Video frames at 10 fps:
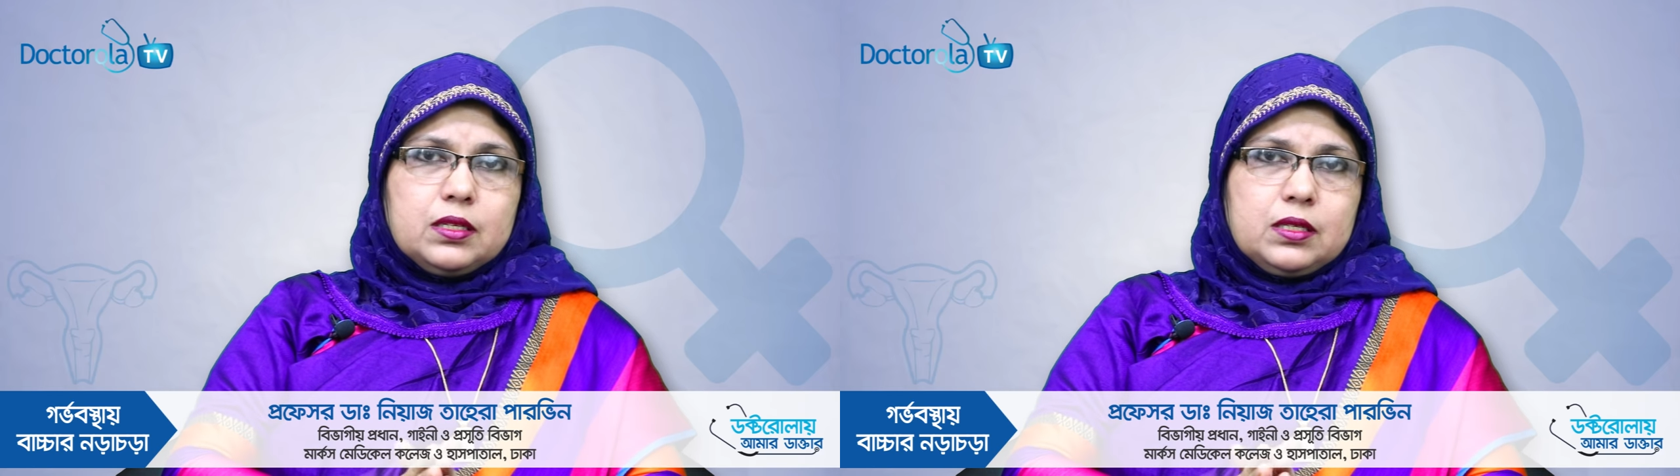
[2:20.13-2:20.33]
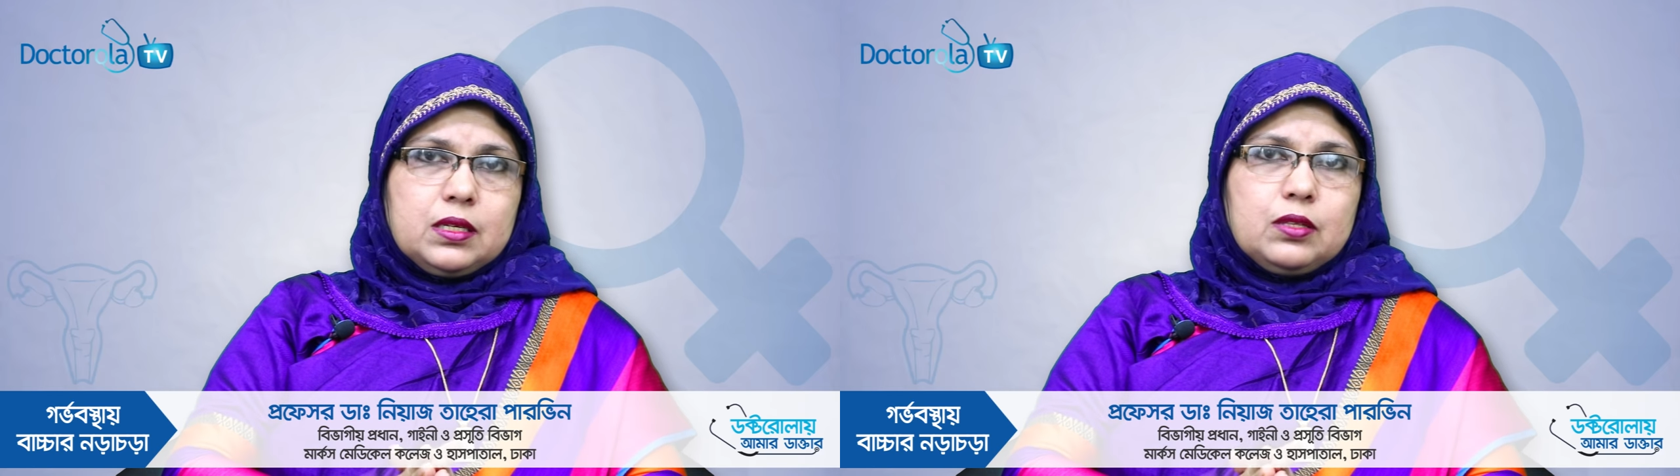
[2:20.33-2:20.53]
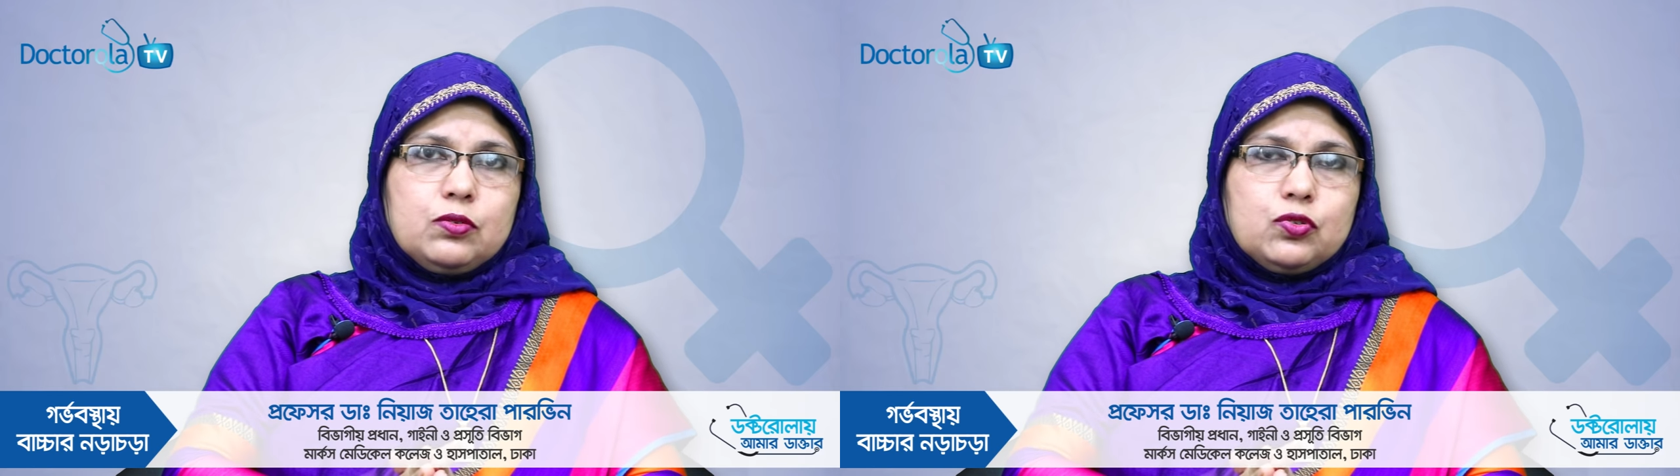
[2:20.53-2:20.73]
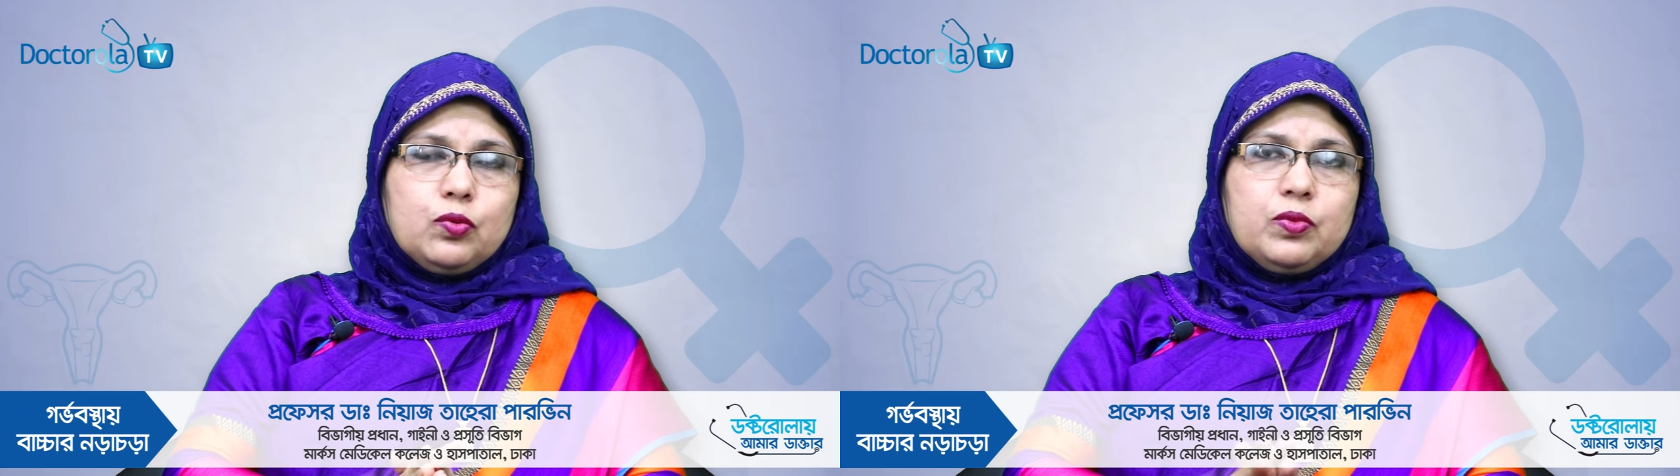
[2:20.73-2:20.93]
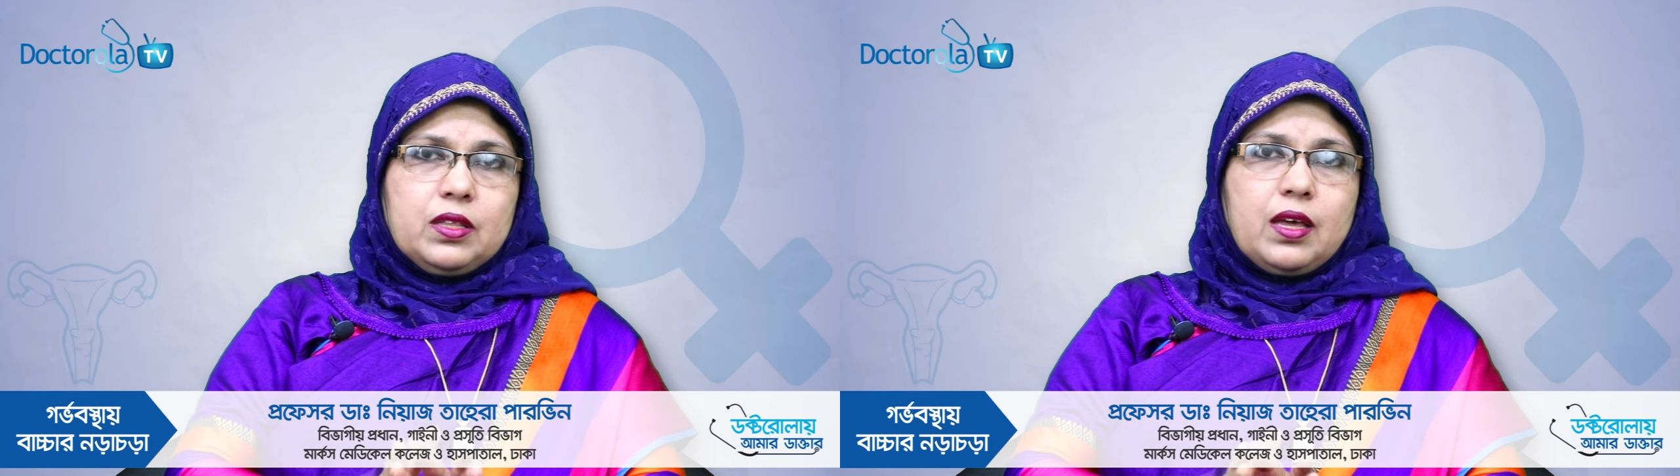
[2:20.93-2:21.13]
স্টেথোস্কোপ
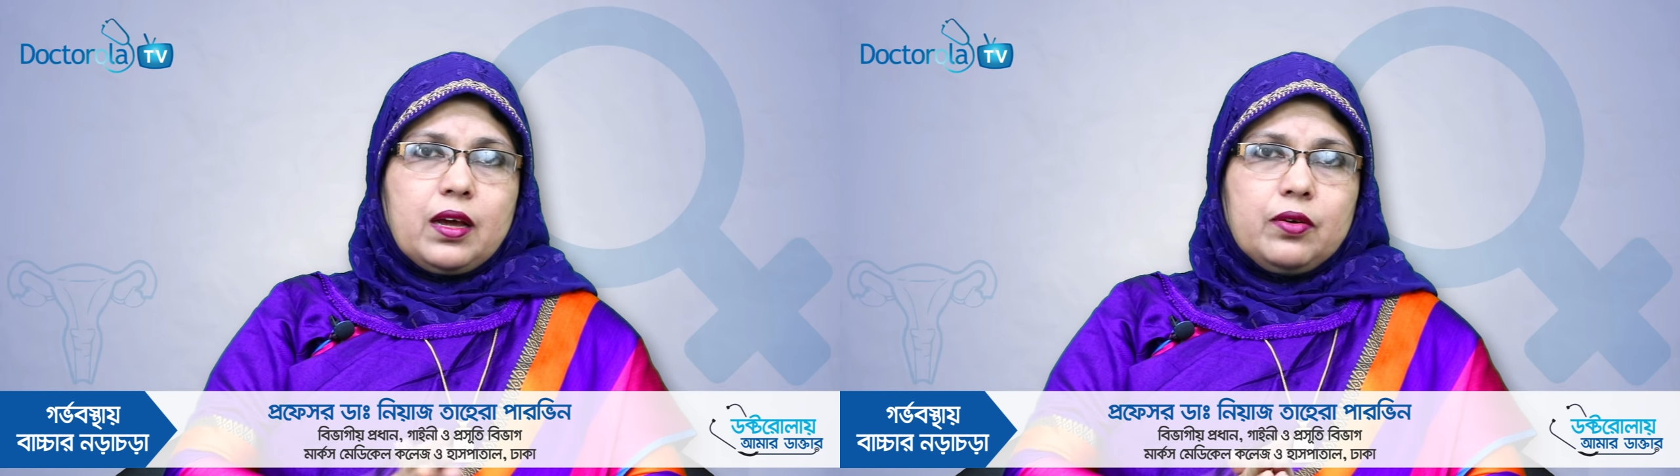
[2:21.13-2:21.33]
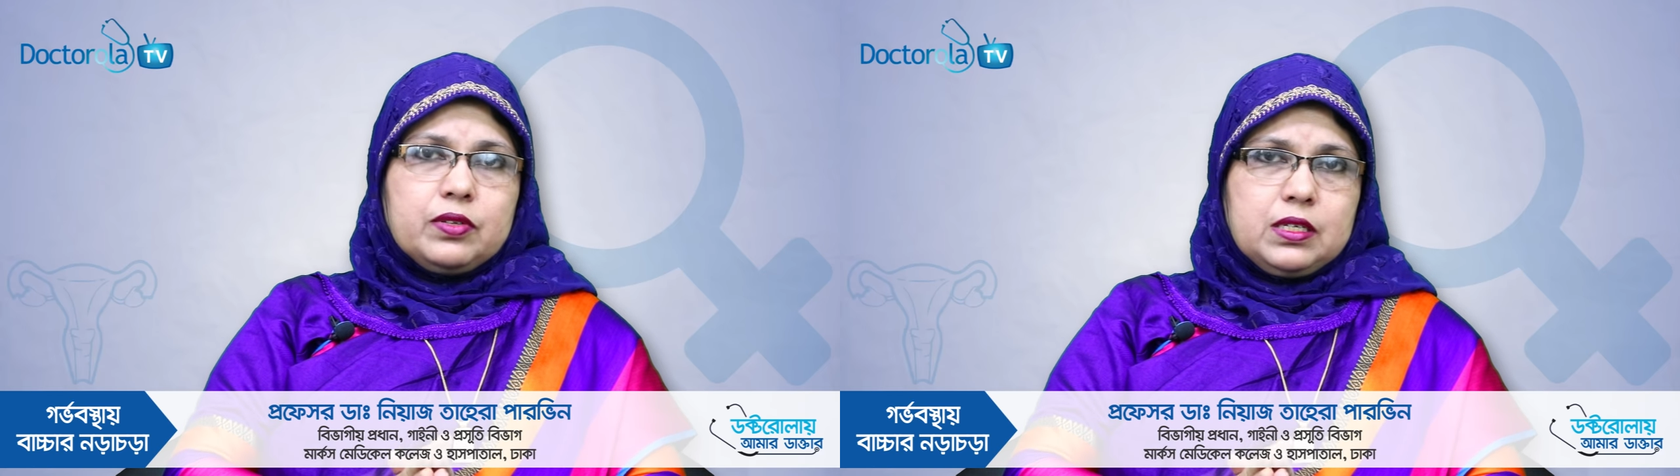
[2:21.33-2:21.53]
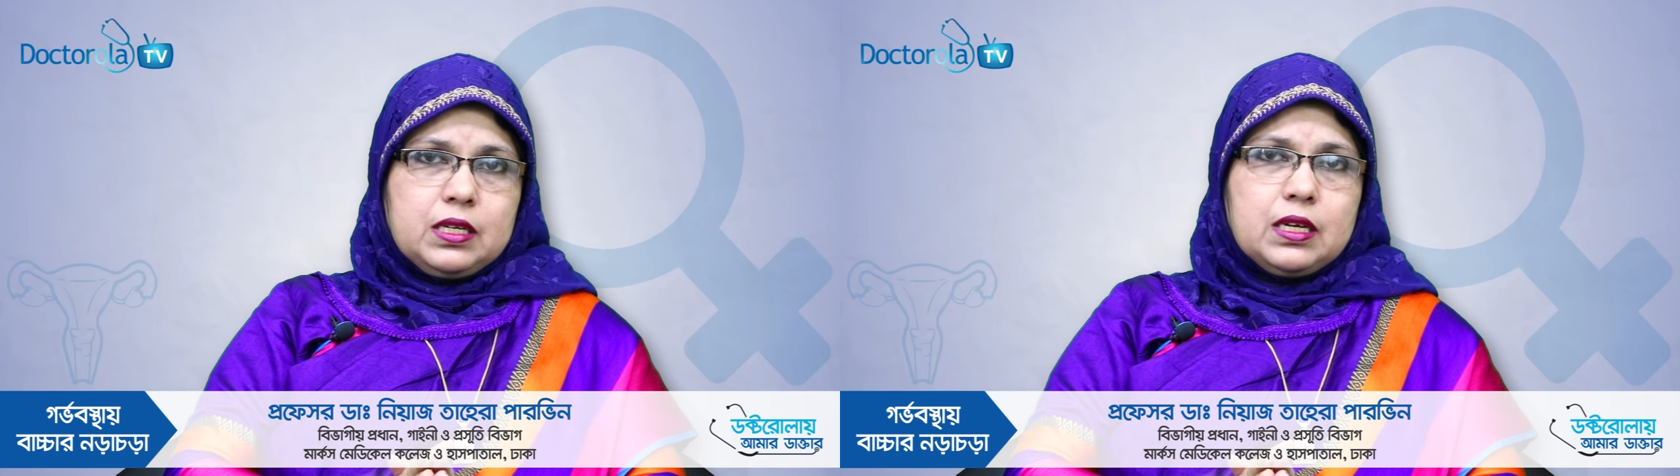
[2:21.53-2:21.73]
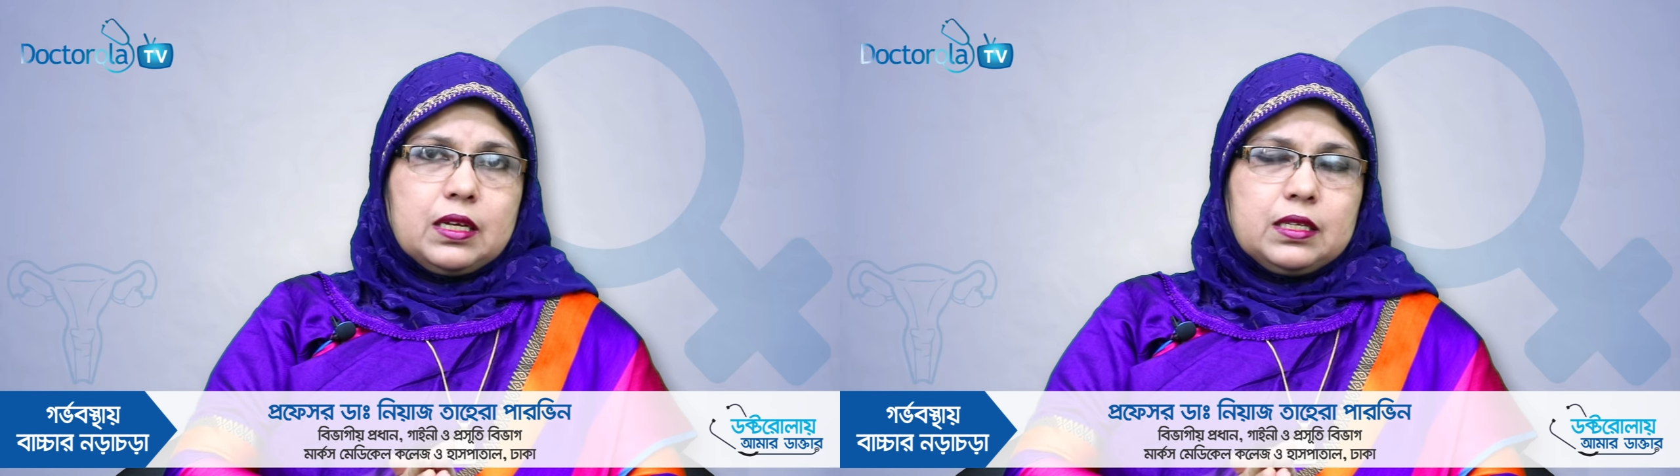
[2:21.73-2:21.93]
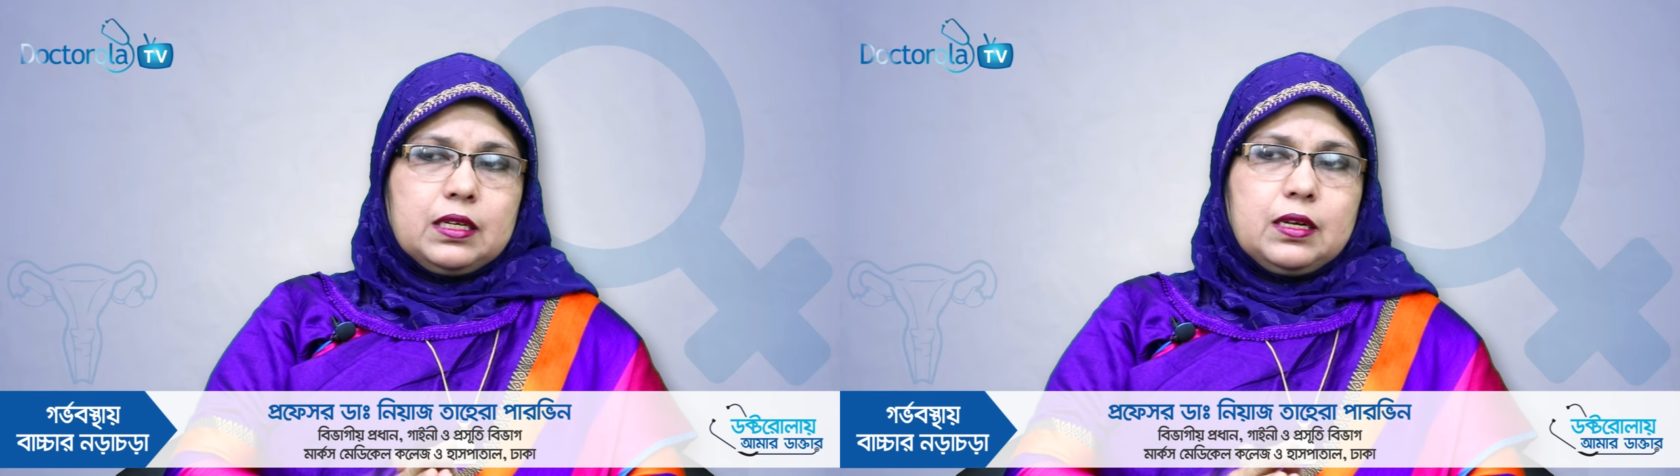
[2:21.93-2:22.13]
দিয়ে দেখা হয় যে ঠিক
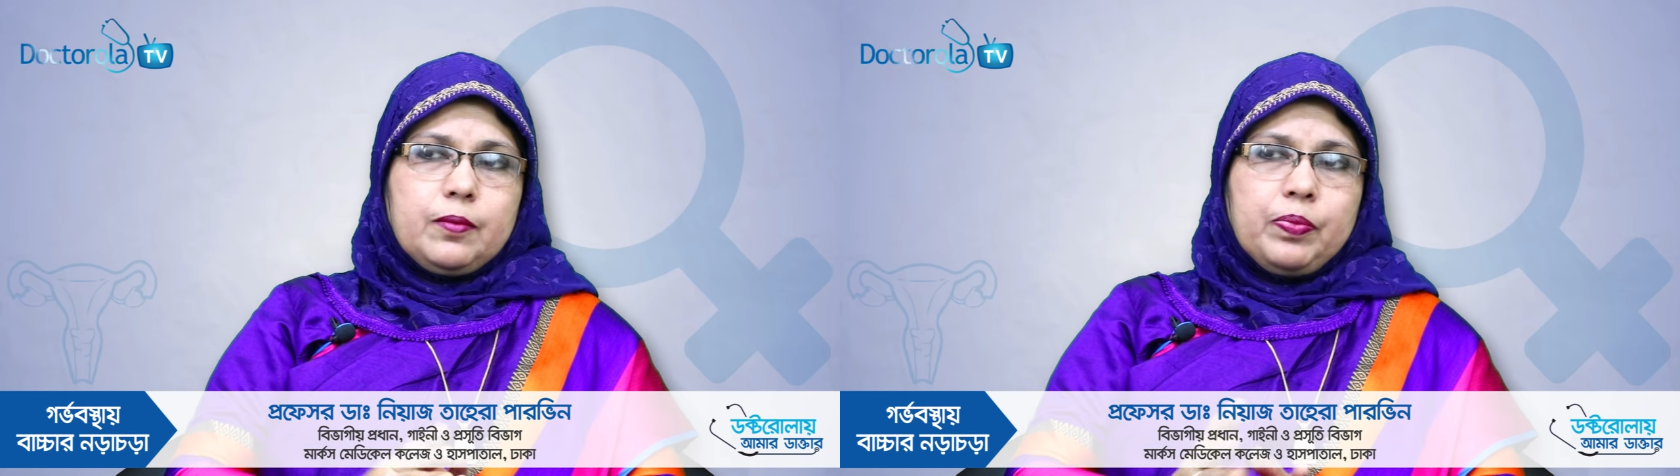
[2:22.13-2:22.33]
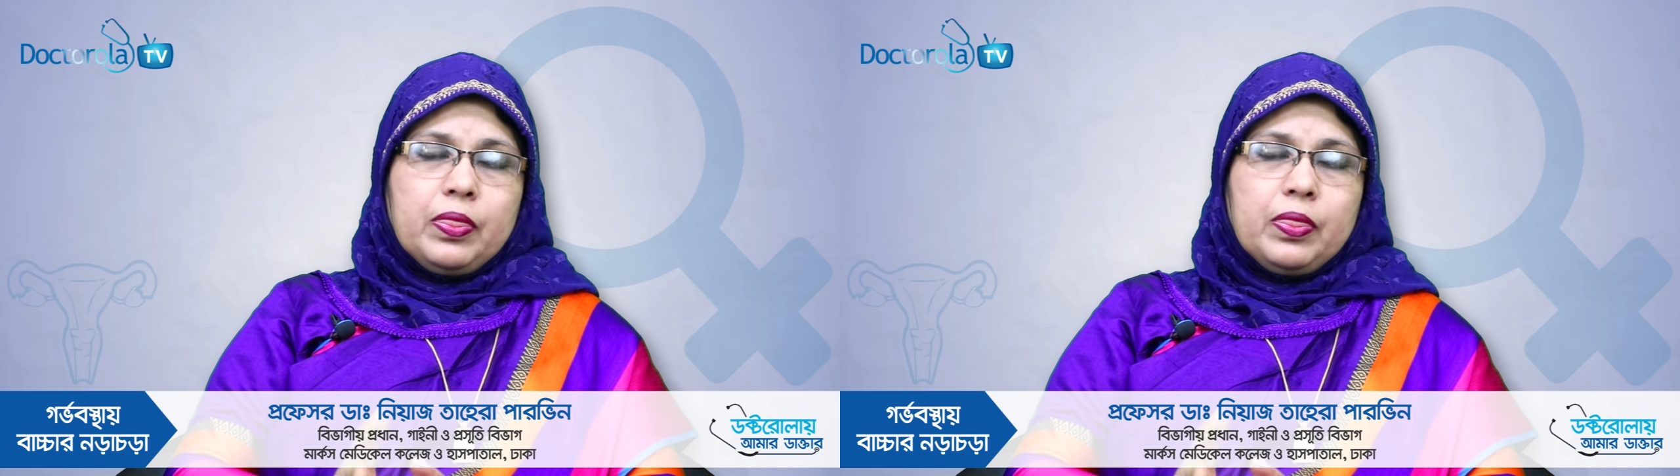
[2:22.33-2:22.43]
আছে কিনা